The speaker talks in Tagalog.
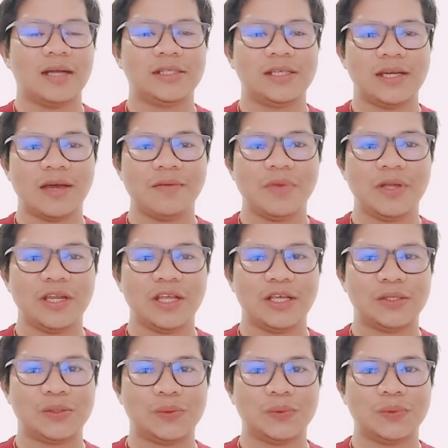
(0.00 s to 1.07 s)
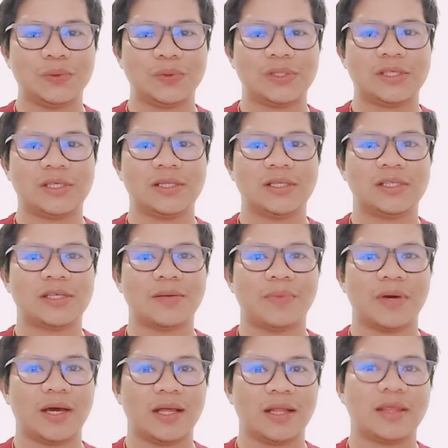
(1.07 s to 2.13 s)
At sinabi ni Jesus sa
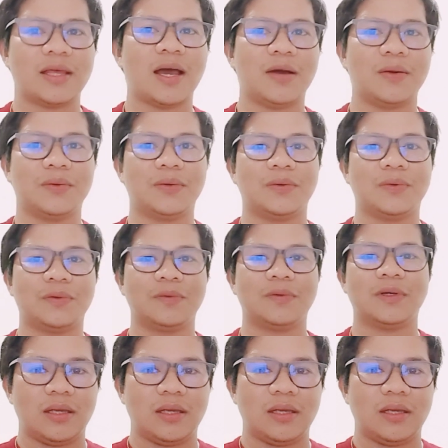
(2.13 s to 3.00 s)
mga tao,